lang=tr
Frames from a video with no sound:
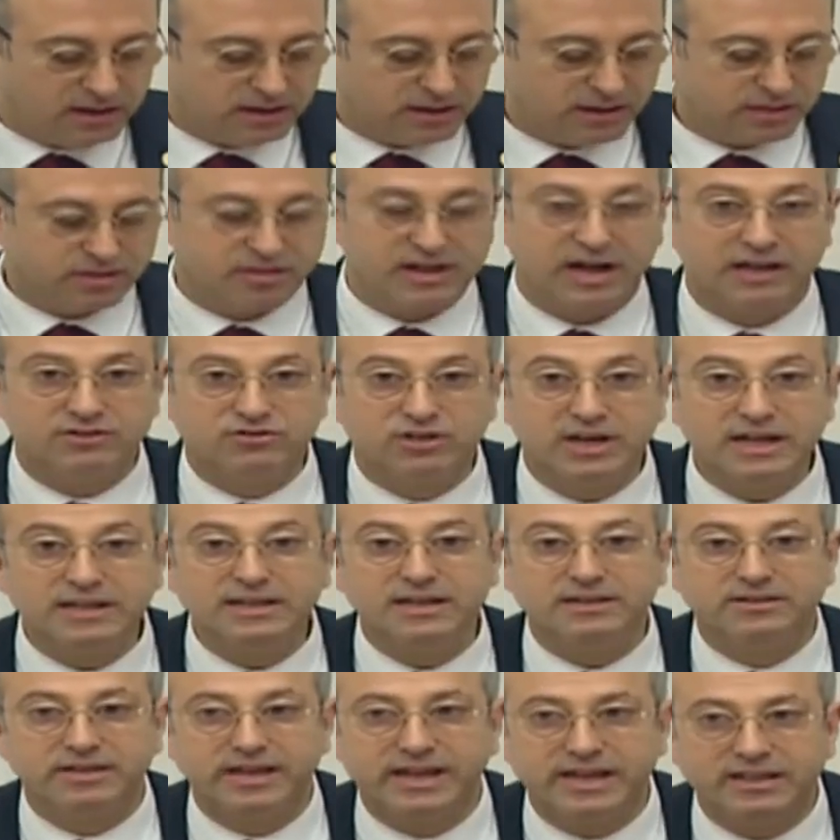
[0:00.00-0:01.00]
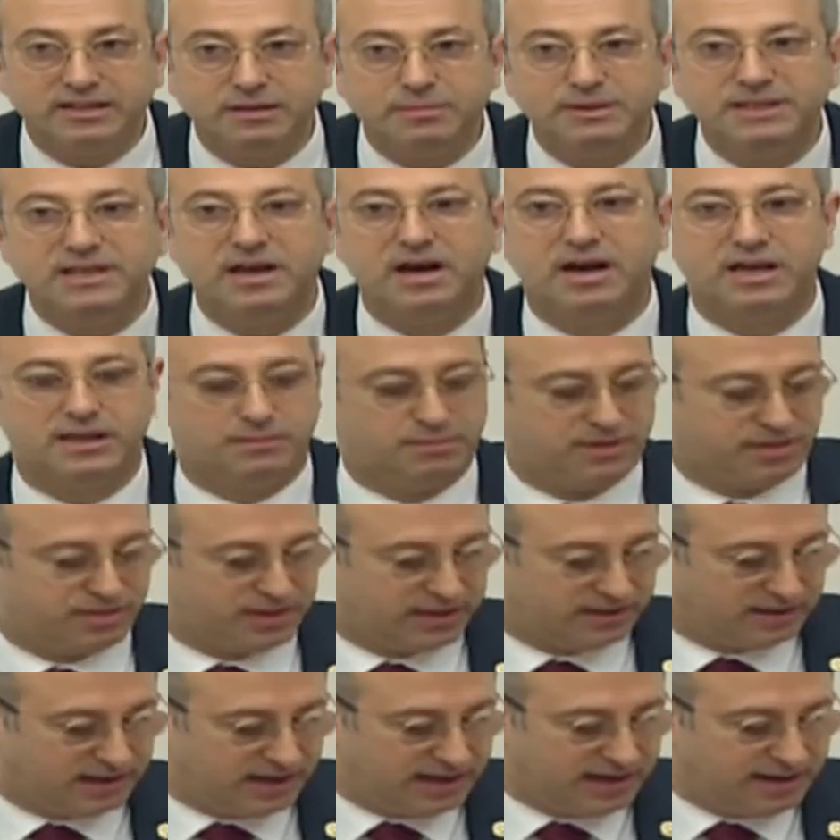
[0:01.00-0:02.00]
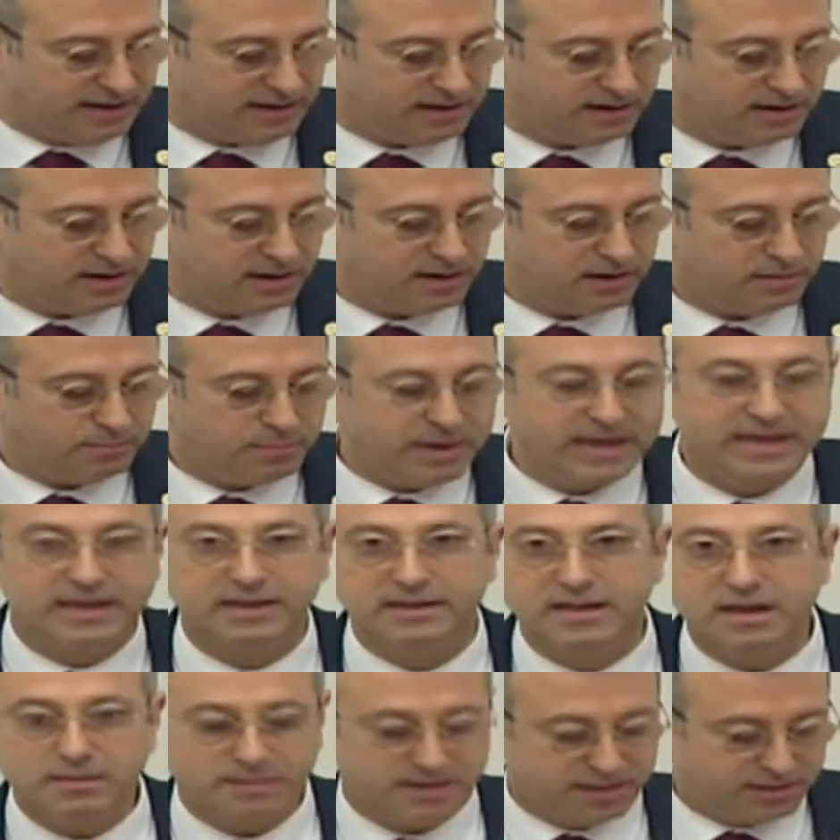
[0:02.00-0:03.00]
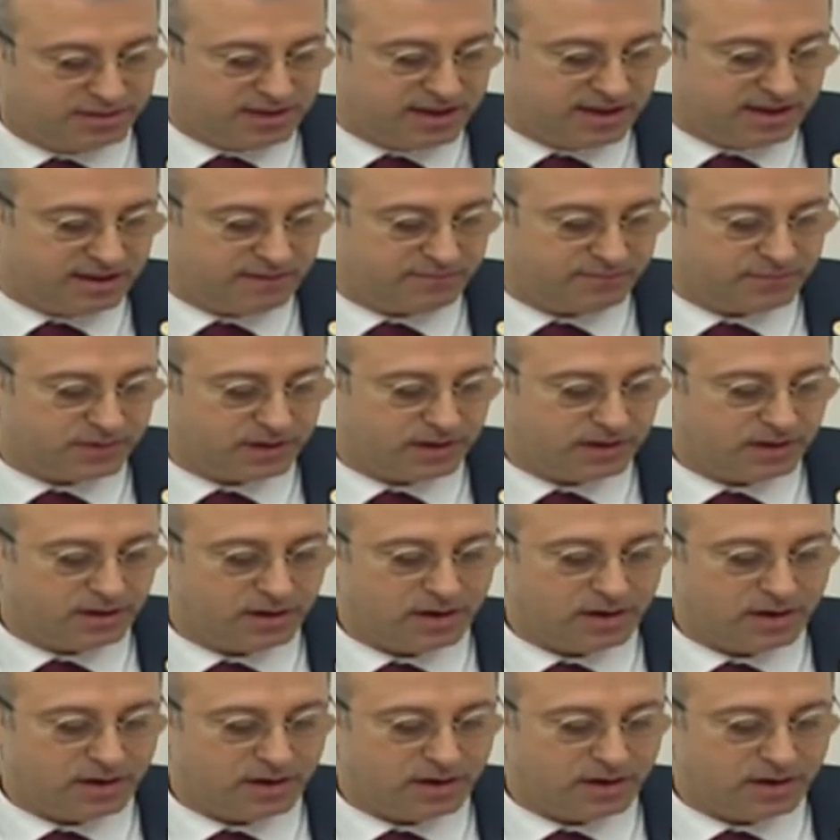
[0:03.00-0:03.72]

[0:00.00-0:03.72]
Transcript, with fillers: santralin de denetimi dahil bizde değil. Peki ne bizde?